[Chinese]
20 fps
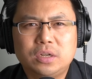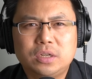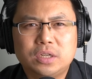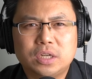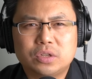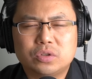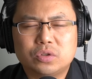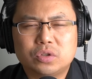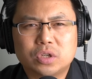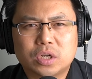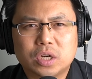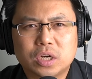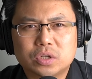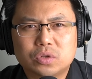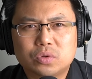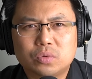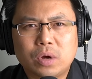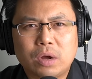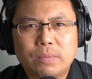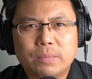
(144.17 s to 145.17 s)
也就是和
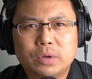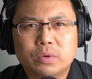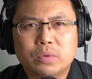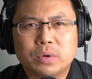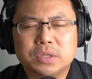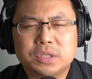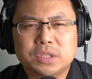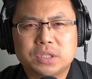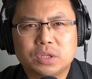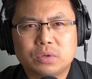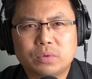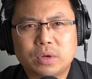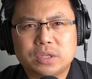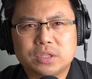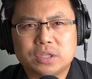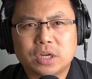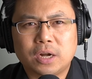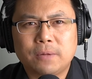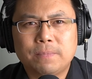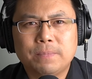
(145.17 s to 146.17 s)
中华民国进行断
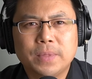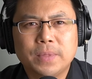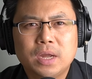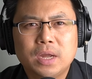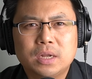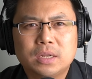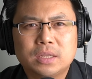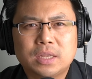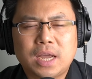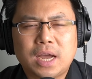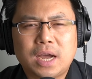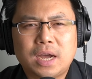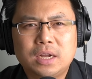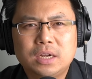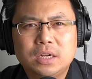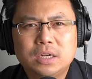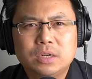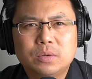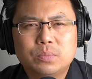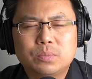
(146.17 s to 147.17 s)
交，那
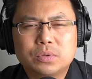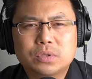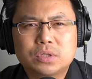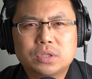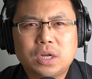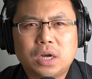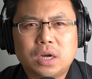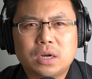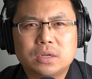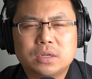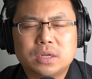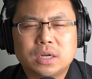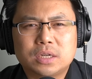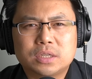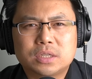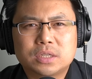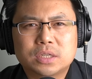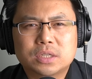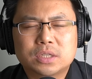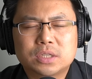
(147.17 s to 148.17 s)
不知道呃
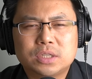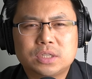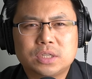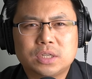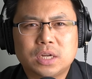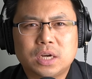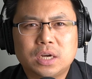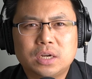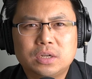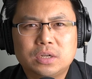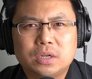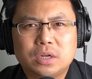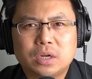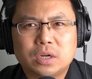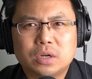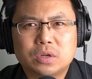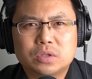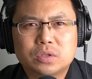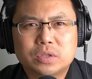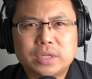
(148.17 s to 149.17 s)
这个事情呢，
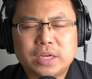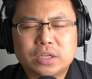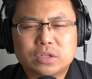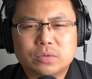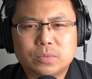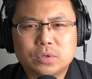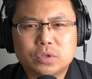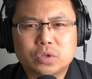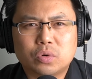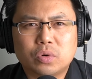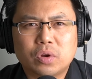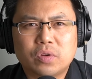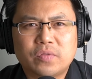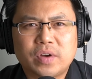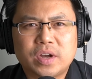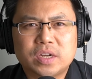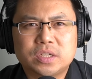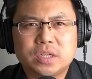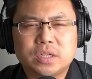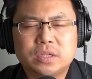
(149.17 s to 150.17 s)
呃在什么时候会
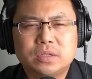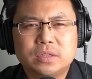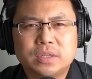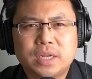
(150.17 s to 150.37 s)
发生？